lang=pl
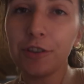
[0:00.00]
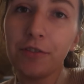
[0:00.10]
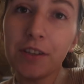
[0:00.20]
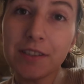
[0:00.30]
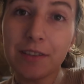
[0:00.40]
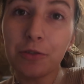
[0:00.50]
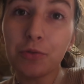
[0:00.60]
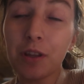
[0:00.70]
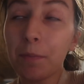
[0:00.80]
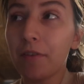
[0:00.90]
i wyjdzie, no
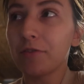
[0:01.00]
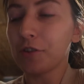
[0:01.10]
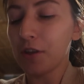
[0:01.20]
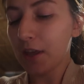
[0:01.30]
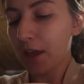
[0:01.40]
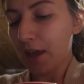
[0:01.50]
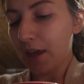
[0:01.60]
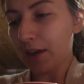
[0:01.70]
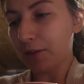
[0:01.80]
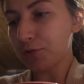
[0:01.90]
już na pewno. E,